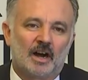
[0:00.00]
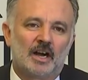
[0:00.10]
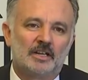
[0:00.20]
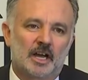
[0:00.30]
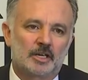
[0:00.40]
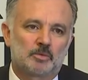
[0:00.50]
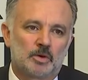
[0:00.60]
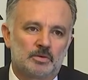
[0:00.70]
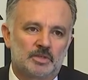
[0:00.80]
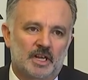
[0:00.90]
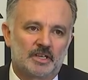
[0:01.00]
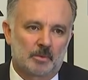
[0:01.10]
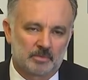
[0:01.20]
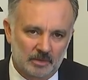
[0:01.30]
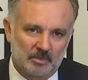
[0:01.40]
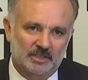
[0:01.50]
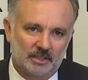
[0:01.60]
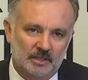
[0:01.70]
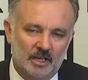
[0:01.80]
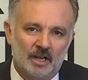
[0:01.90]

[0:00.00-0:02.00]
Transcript: aylar boyunca yapılmadı